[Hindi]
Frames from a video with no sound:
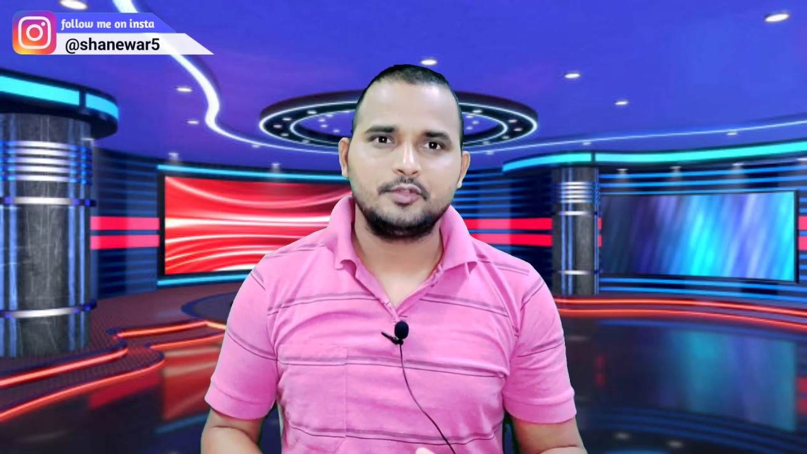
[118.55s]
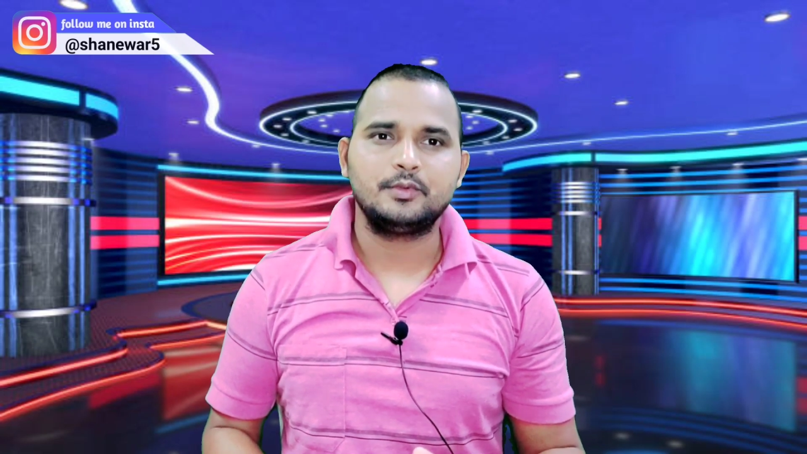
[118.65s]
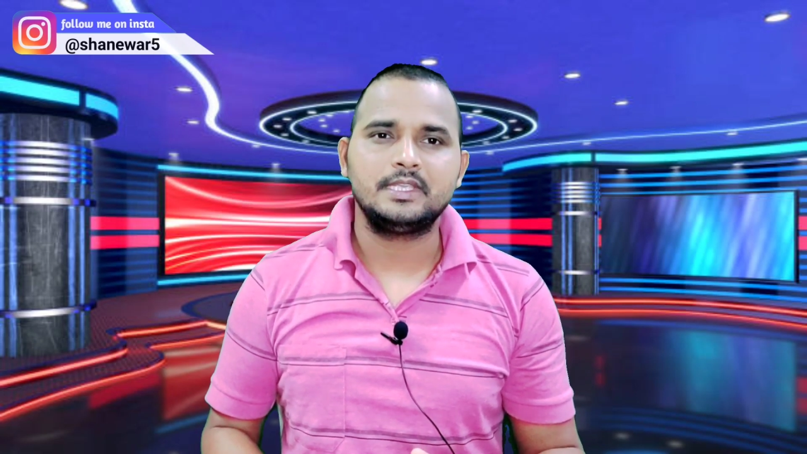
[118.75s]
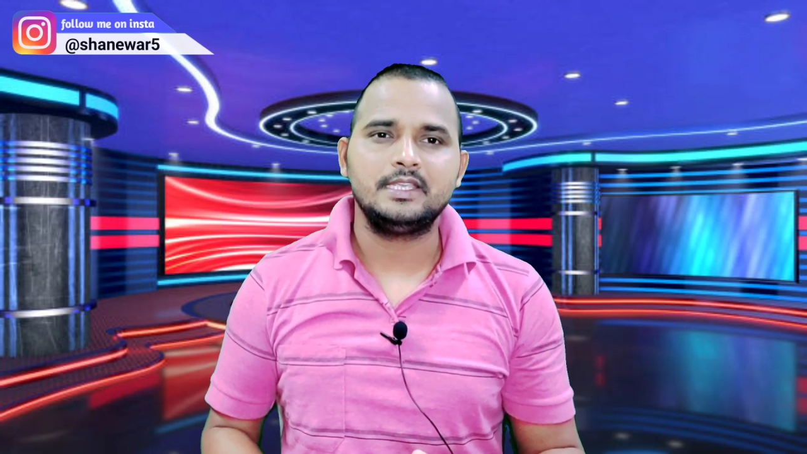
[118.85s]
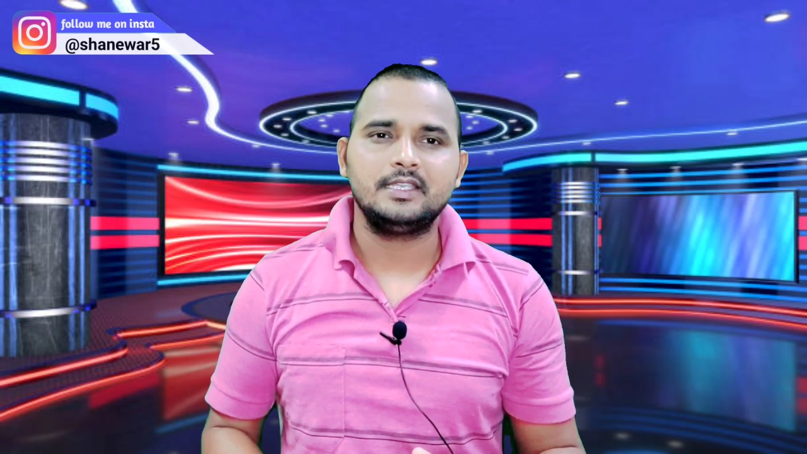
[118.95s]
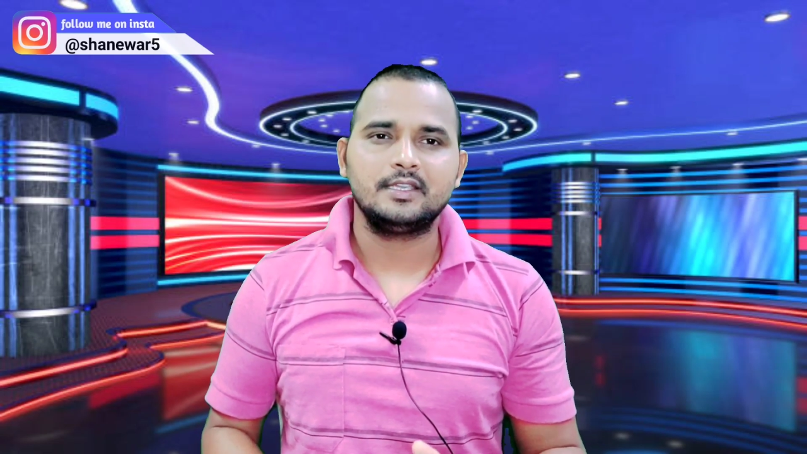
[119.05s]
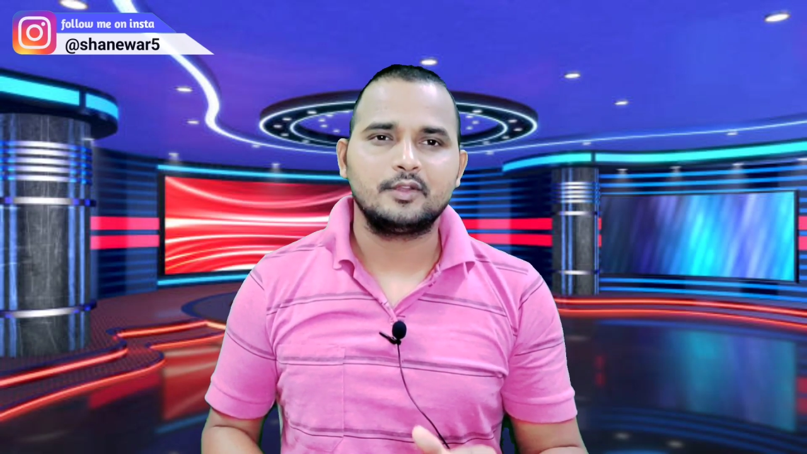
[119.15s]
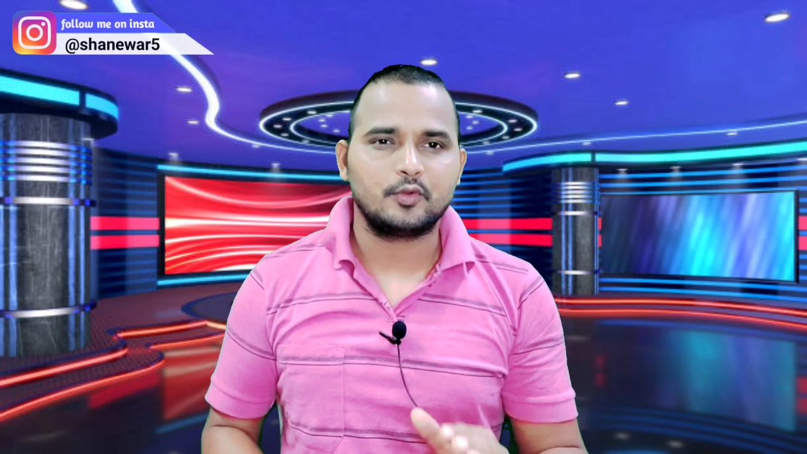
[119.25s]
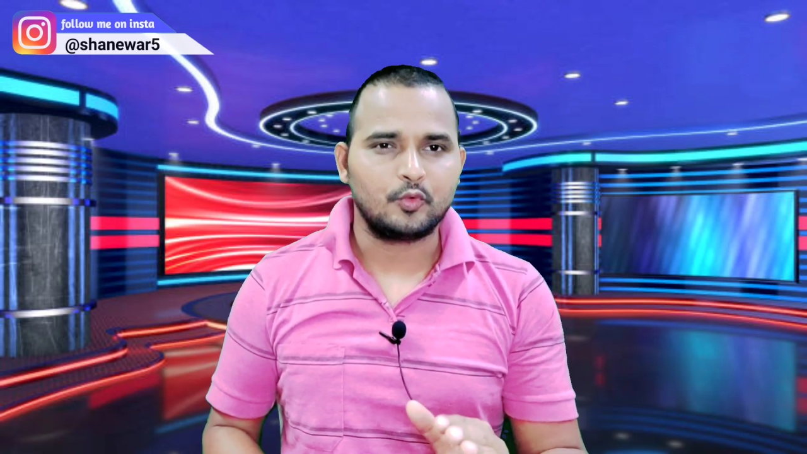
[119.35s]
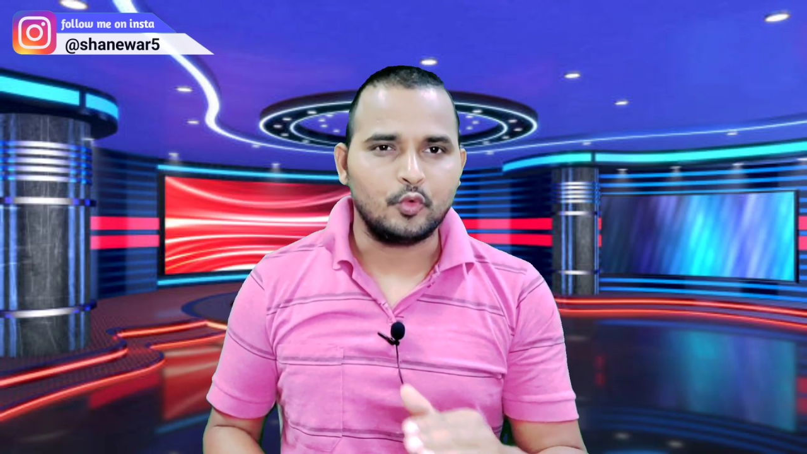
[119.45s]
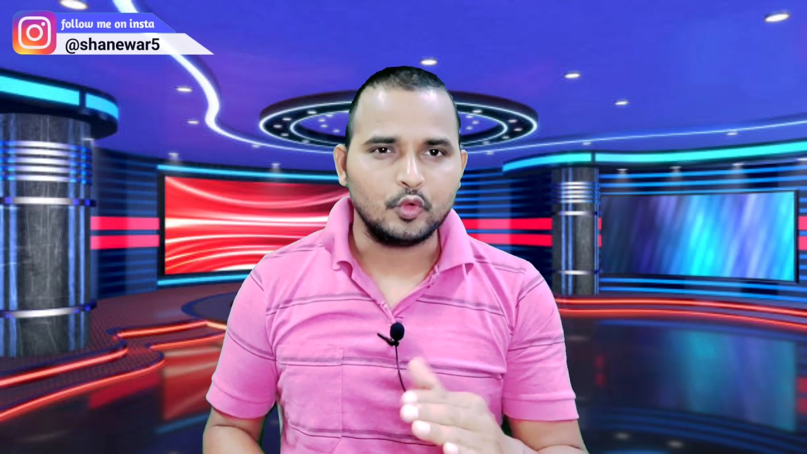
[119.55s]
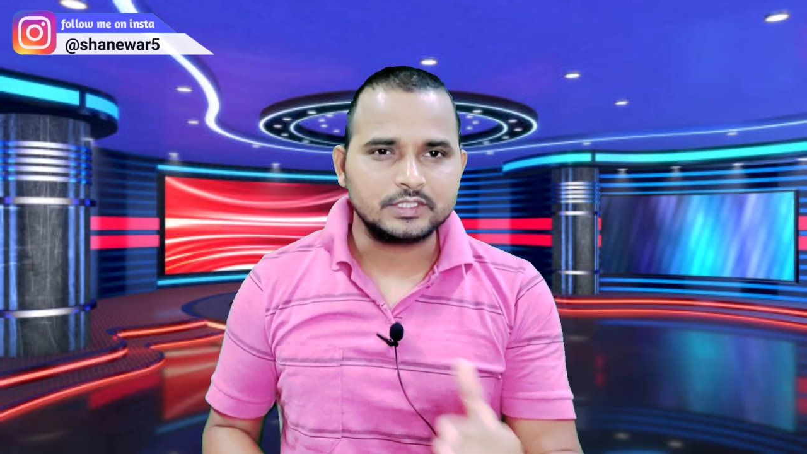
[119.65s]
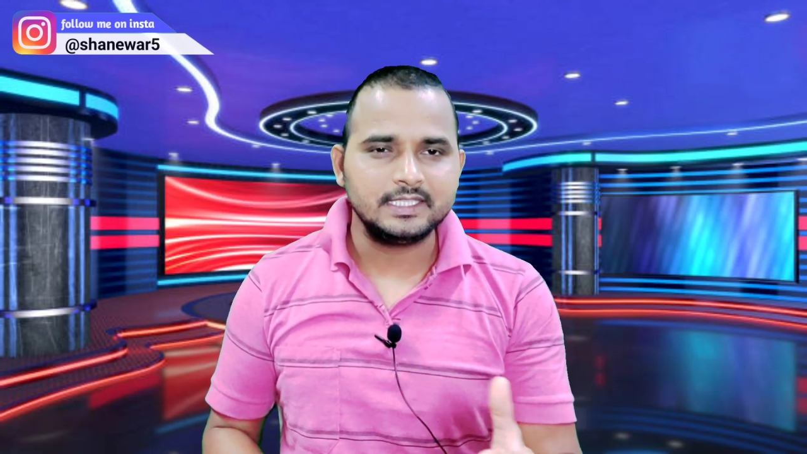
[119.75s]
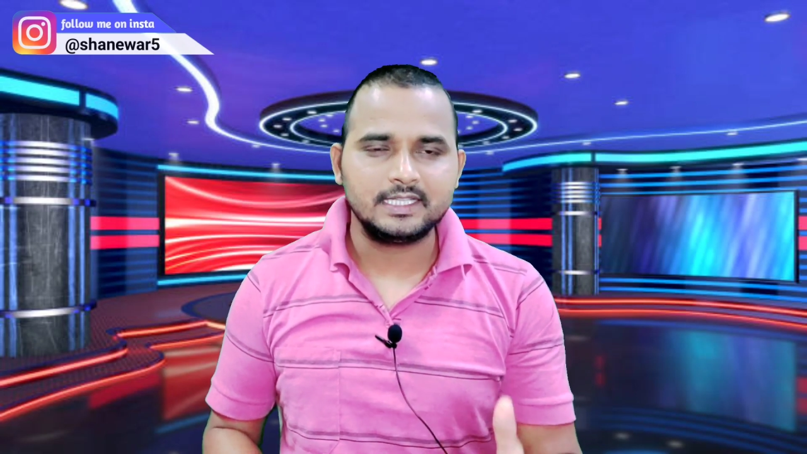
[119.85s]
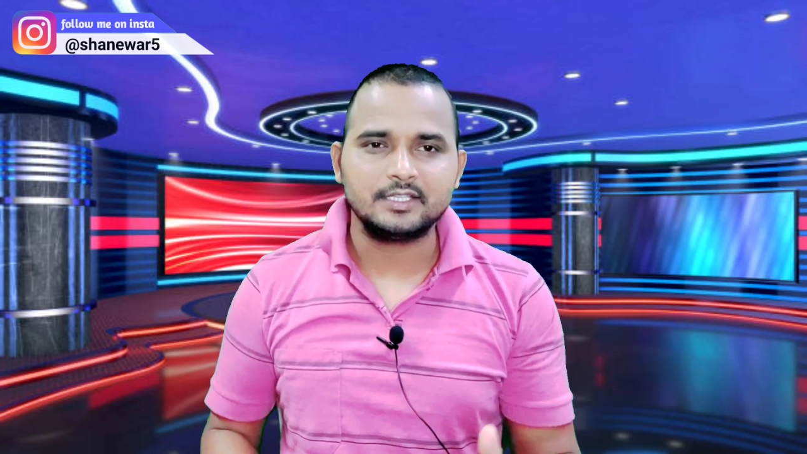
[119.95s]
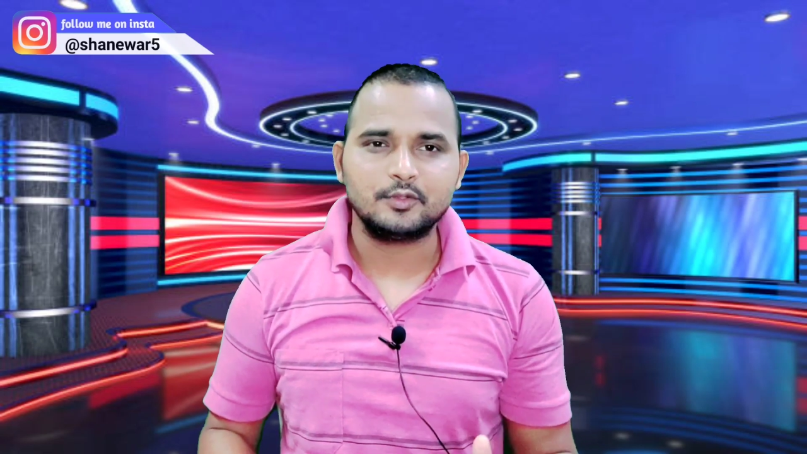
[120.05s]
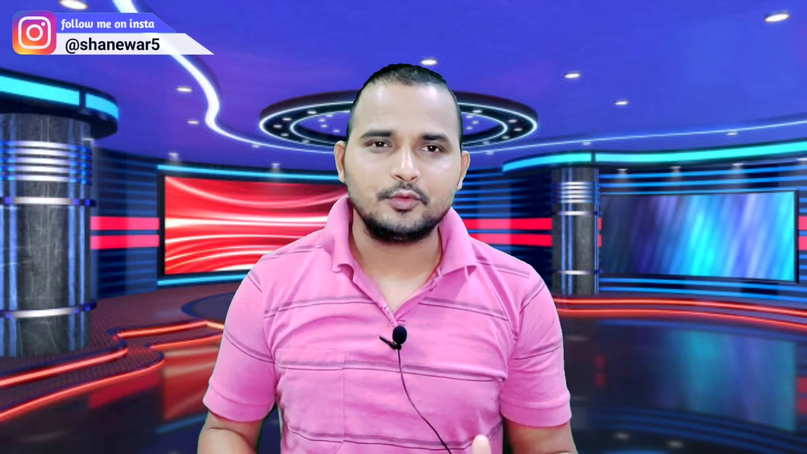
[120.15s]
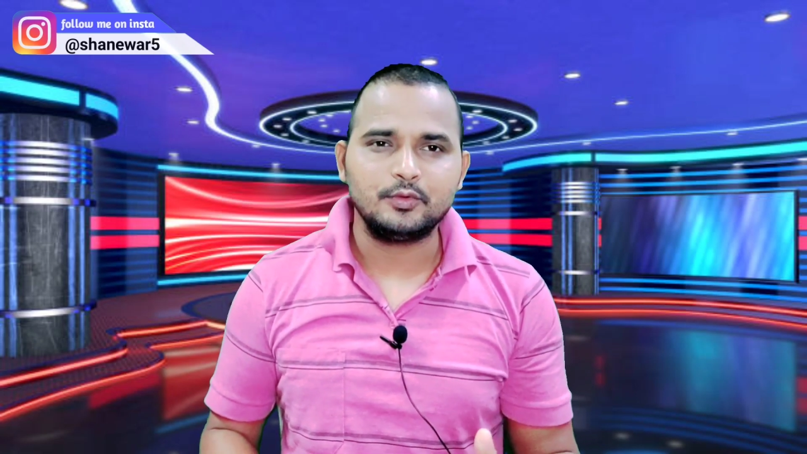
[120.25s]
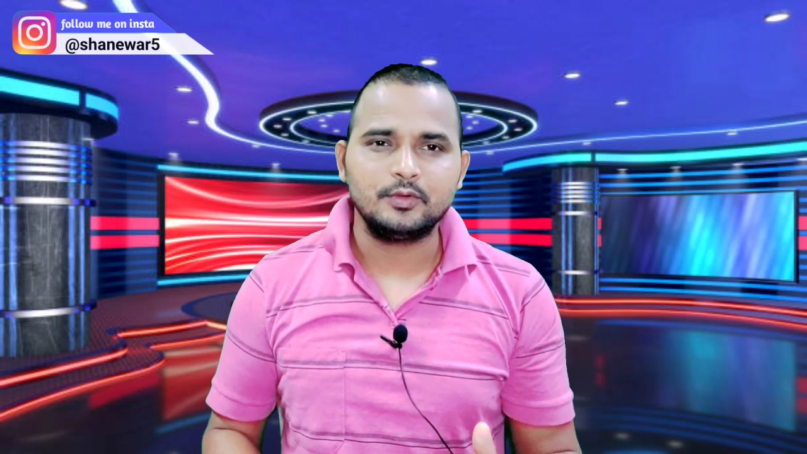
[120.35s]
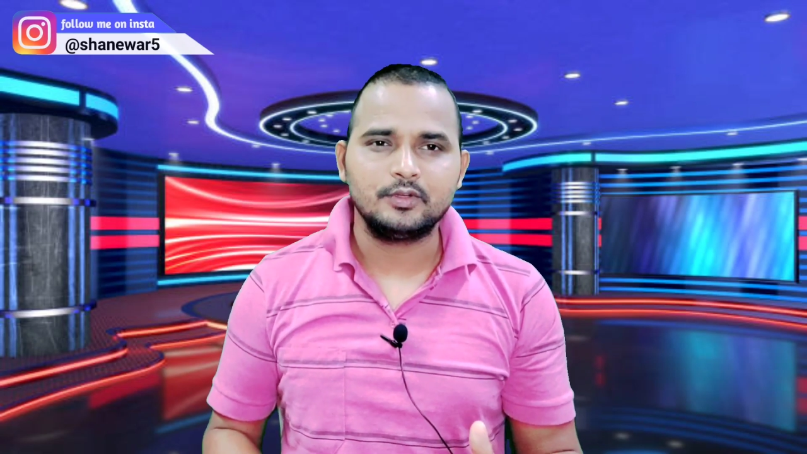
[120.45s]
क्योंकि गोसी के
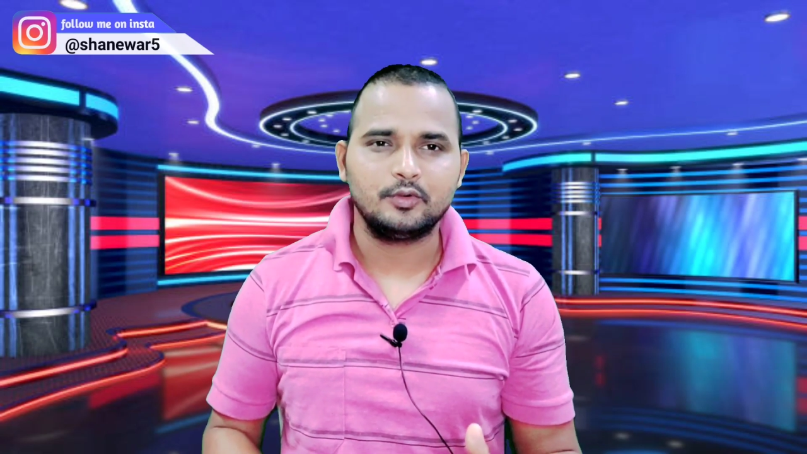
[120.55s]
थ्रू